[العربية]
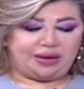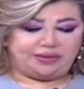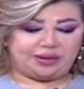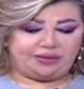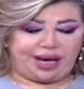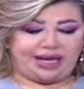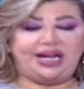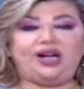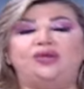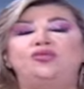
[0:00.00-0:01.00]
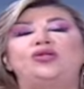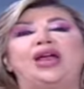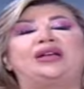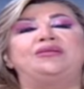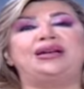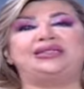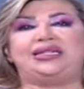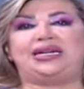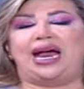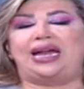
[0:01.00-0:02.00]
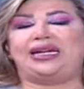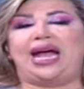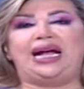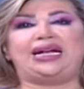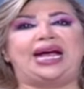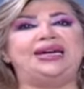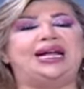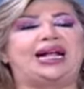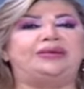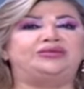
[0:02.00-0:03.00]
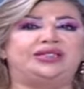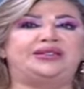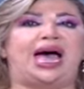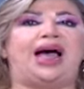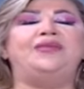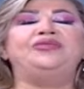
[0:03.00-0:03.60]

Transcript: من امبارح أمورك ما كتير أريح كأنك عم تضع